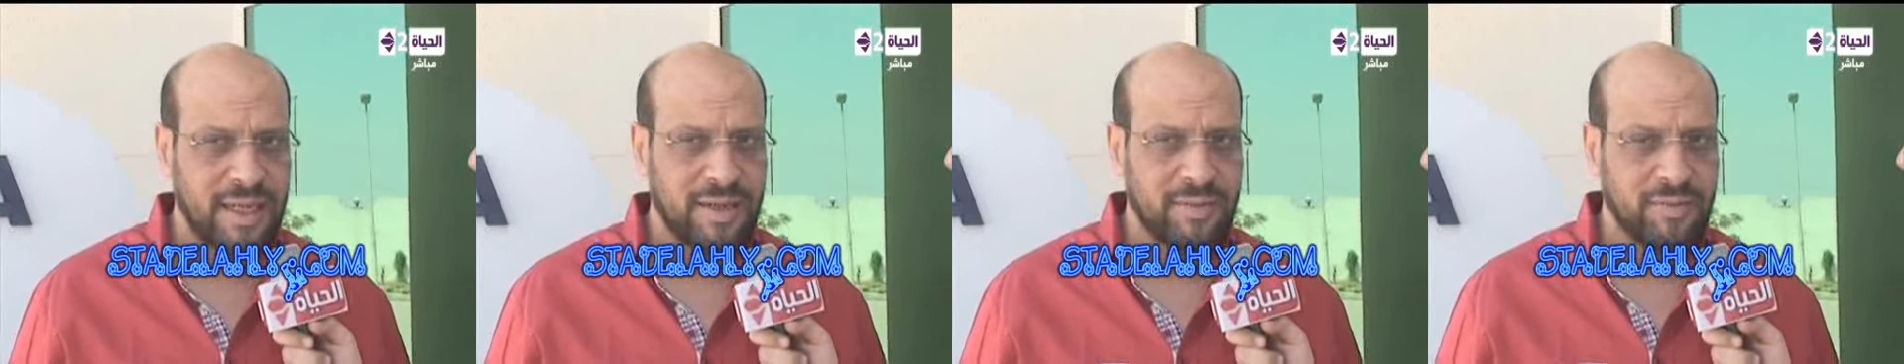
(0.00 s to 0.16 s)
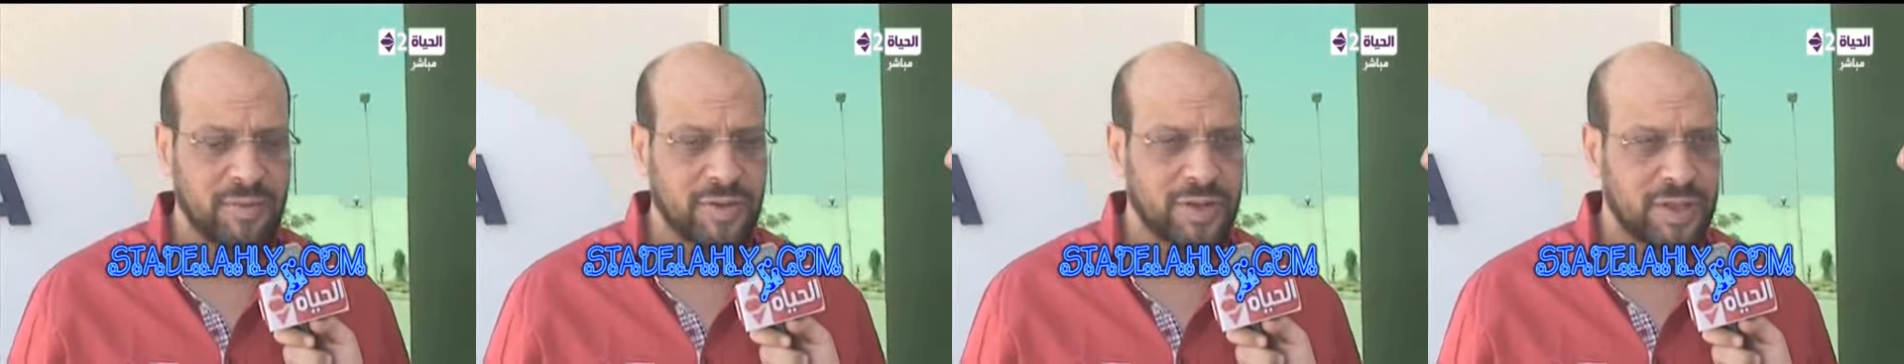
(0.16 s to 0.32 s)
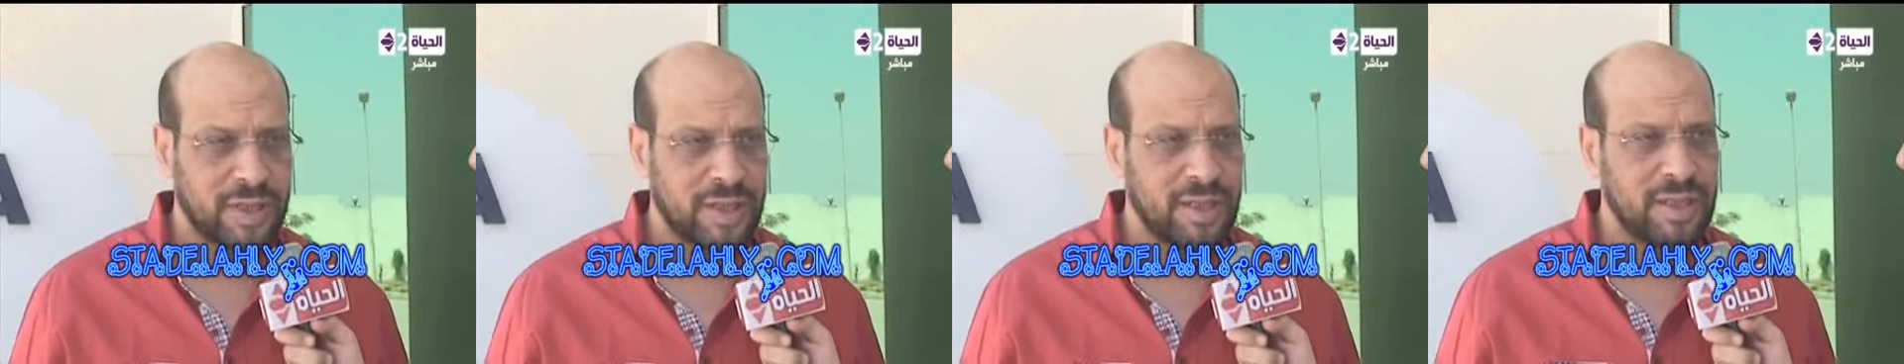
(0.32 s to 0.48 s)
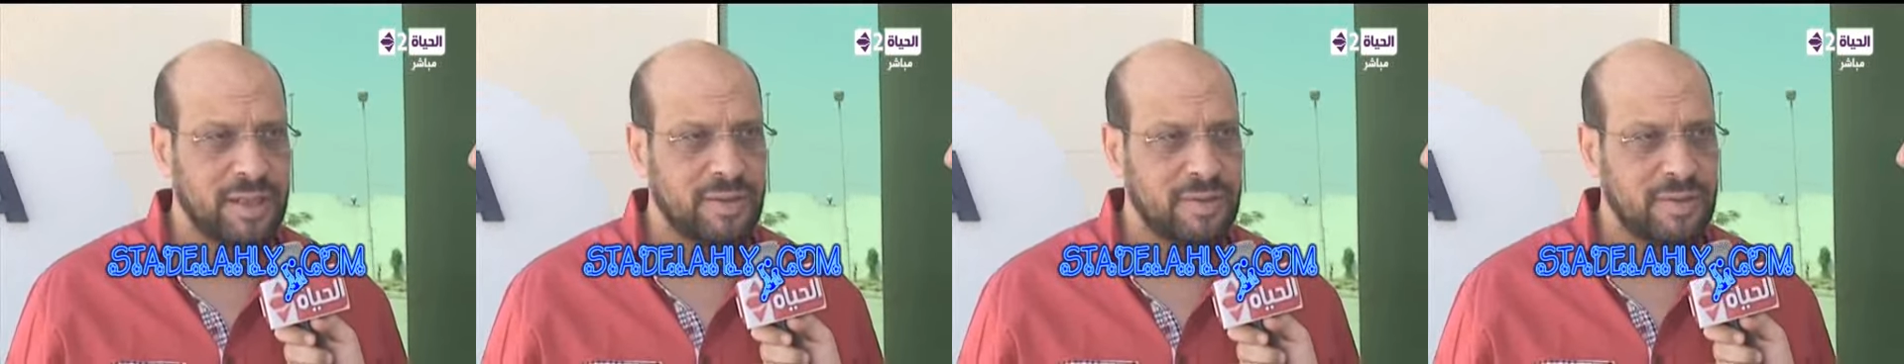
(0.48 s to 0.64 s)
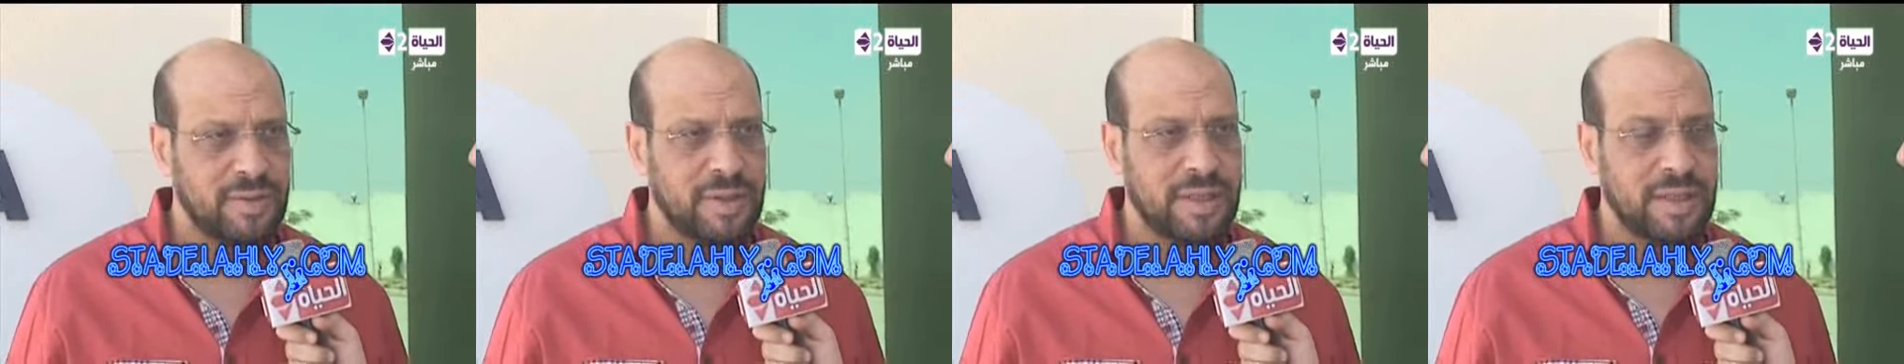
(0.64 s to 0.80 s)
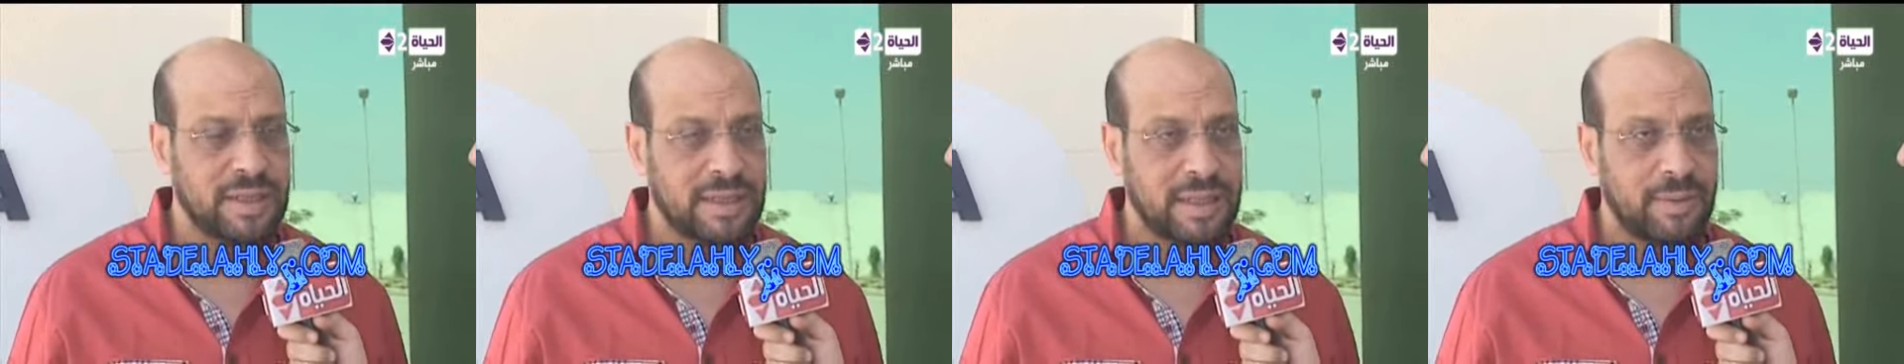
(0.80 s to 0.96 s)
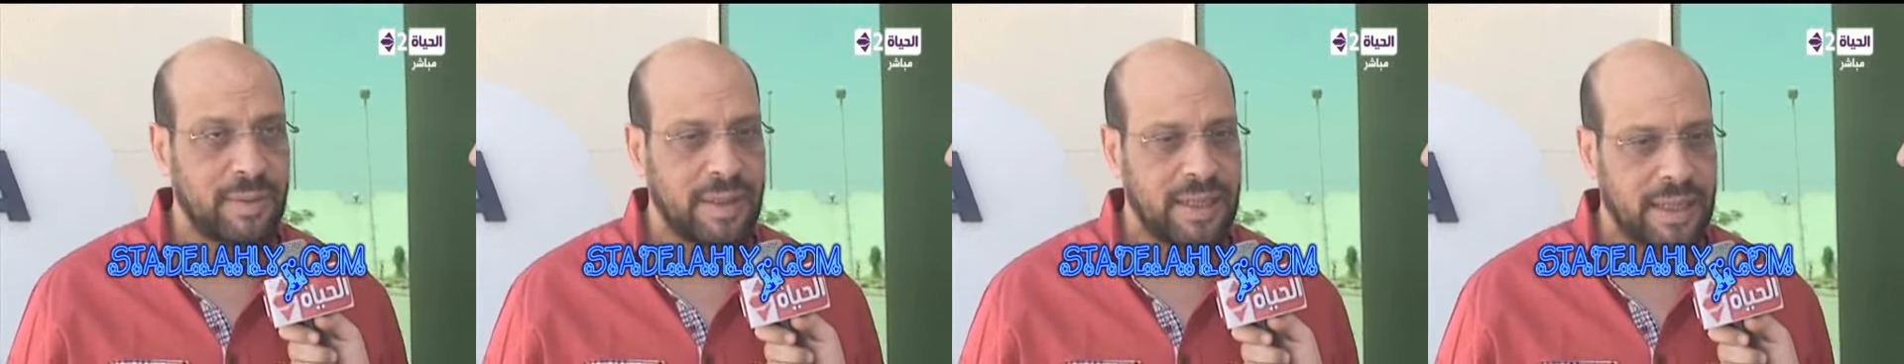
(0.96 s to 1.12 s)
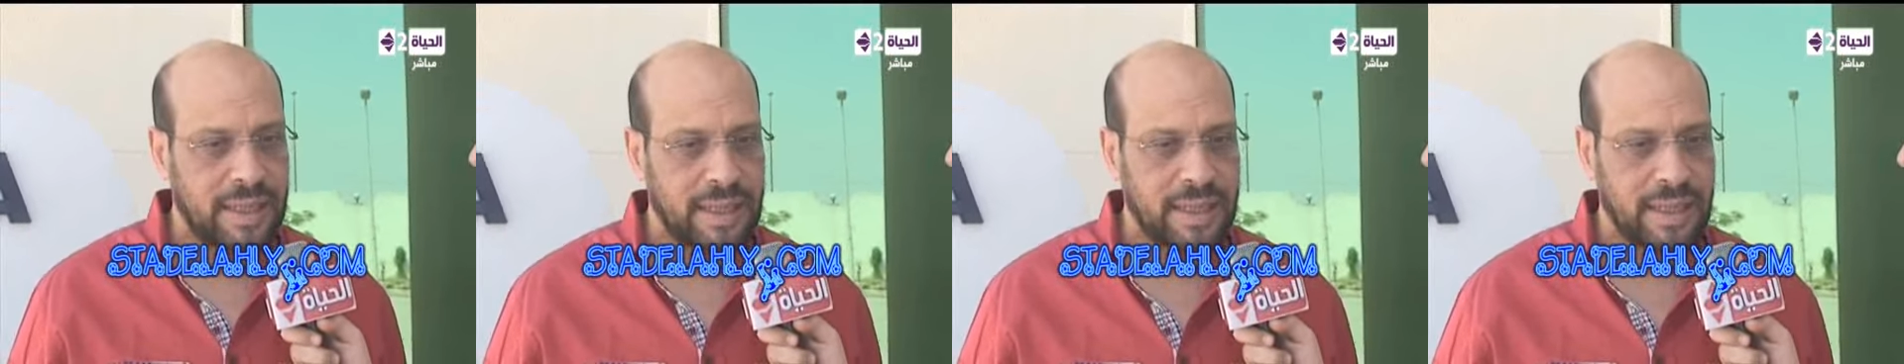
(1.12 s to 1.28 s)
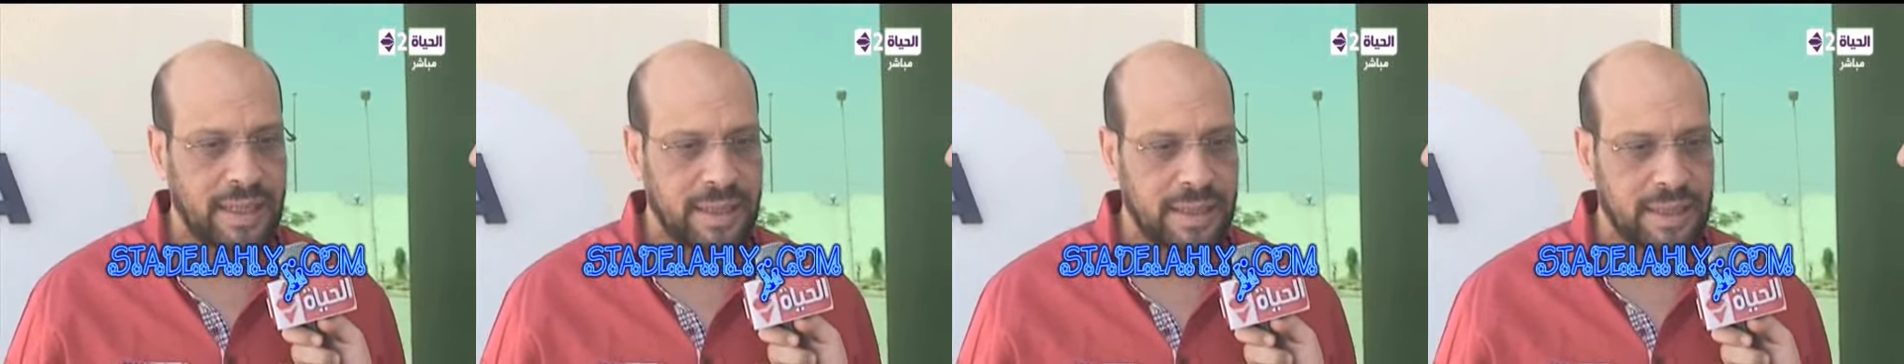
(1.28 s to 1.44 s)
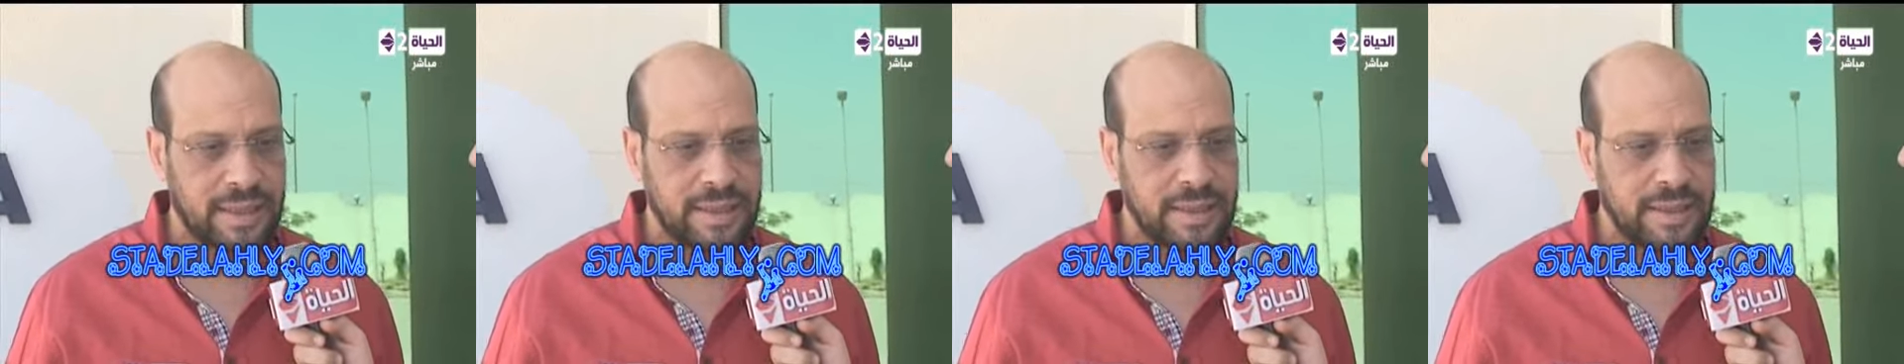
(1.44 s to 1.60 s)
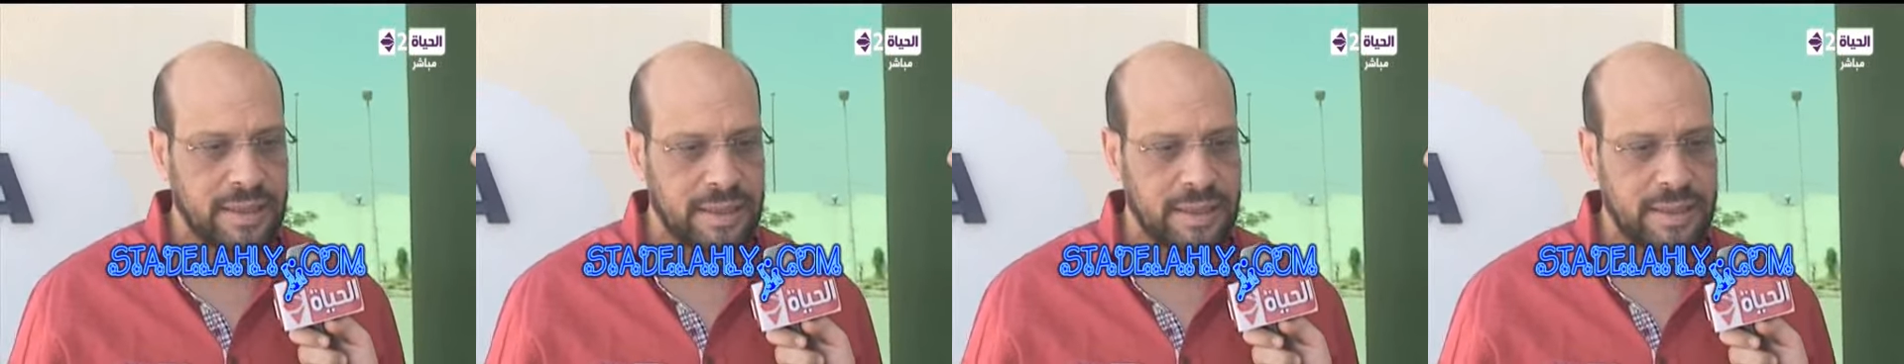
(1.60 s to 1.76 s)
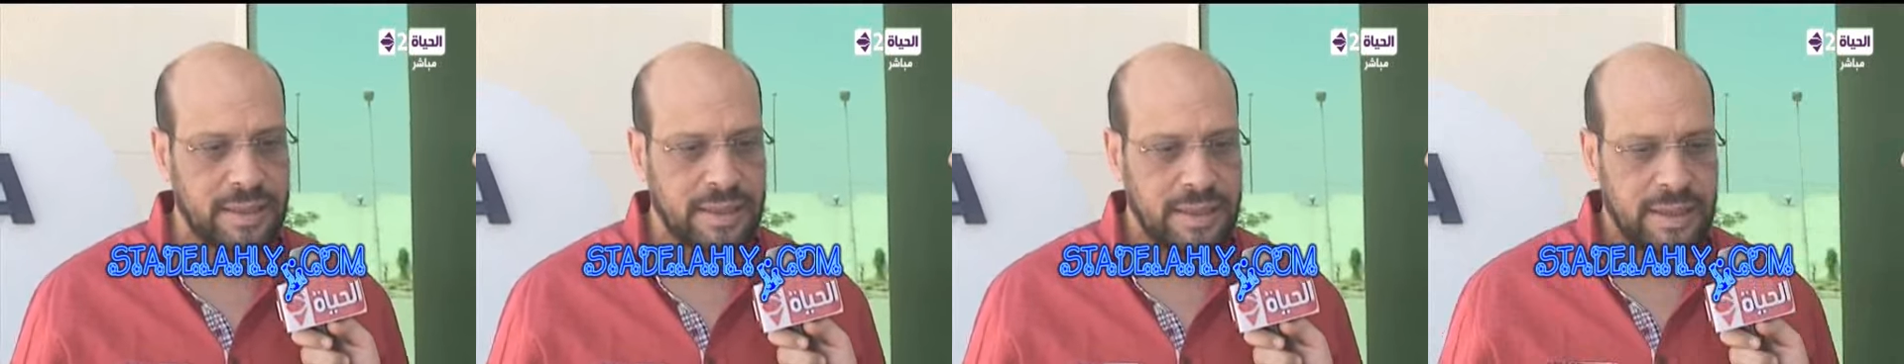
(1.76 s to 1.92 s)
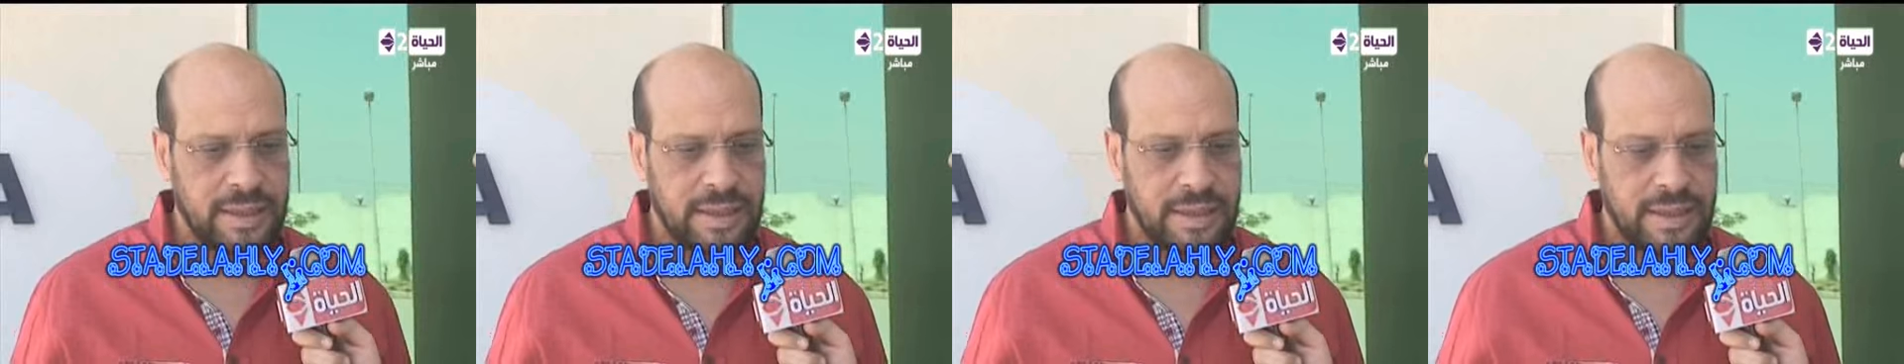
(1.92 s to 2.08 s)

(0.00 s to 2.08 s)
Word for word: المشكله واتمنى ان احنا